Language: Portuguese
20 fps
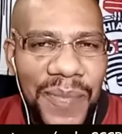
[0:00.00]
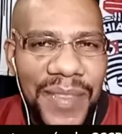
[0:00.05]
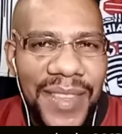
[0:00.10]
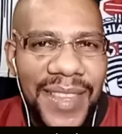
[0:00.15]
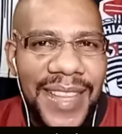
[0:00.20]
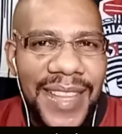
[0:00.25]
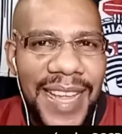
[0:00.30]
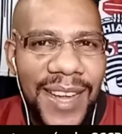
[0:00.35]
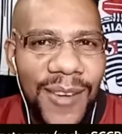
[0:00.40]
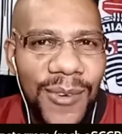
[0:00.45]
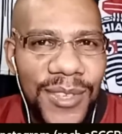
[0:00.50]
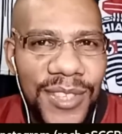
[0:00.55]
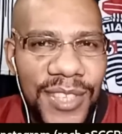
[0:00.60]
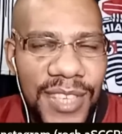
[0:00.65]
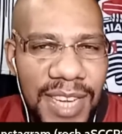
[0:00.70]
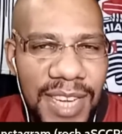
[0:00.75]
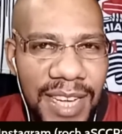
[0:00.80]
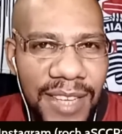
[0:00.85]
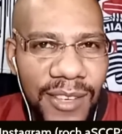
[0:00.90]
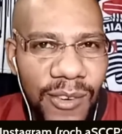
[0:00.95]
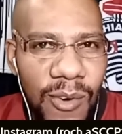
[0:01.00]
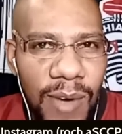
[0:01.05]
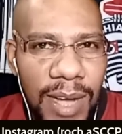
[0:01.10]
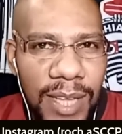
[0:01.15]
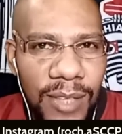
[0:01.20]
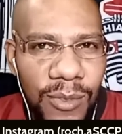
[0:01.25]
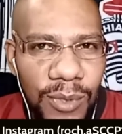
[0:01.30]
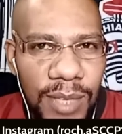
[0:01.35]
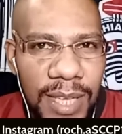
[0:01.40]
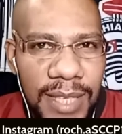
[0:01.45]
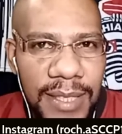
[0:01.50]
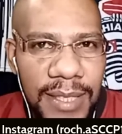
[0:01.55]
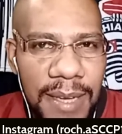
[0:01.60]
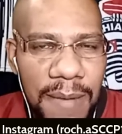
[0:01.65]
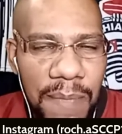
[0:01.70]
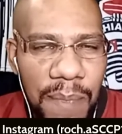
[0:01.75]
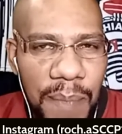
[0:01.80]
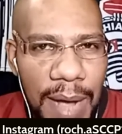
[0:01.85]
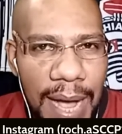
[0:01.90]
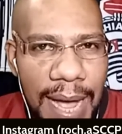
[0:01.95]
negociando com a Duda
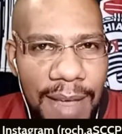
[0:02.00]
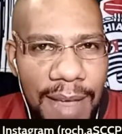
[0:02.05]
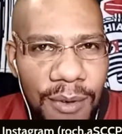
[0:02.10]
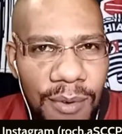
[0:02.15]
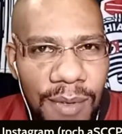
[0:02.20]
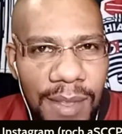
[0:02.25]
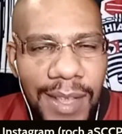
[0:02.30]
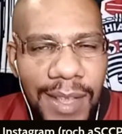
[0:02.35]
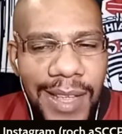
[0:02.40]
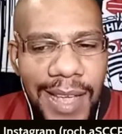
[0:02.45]
Sampaio,